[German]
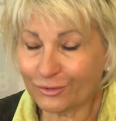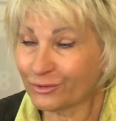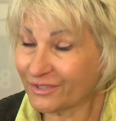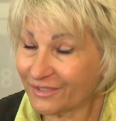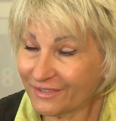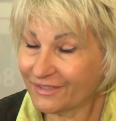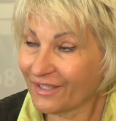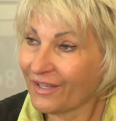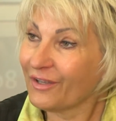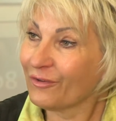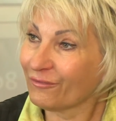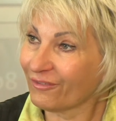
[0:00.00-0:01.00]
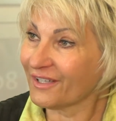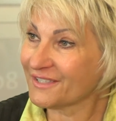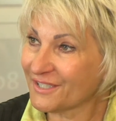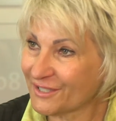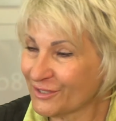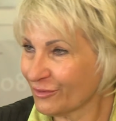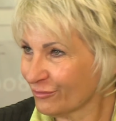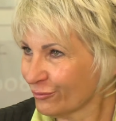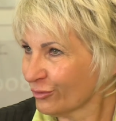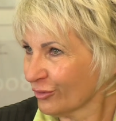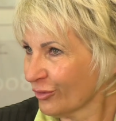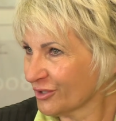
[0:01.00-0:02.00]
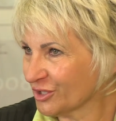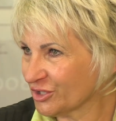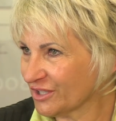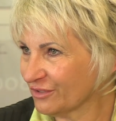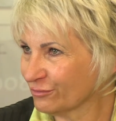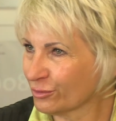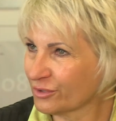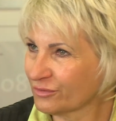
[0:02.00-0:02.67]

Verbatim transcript: Ansonsten weiß ich nicht, wo wir heute stehen